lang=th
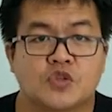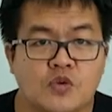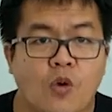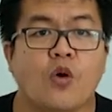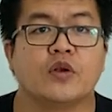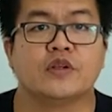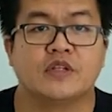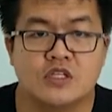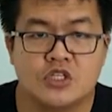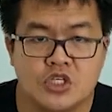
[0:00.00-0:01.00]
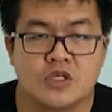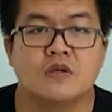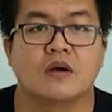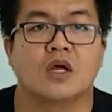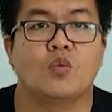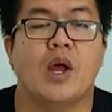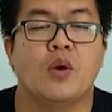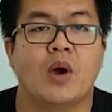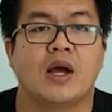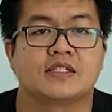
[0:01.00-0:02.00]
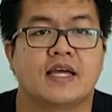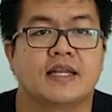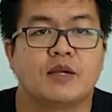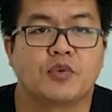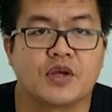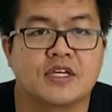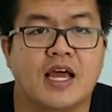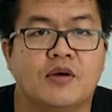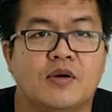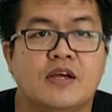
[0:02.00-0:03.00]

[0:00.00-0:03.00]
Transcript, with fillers: ทุกคนที่เชื่อและไว้วางใจในพระเจ้า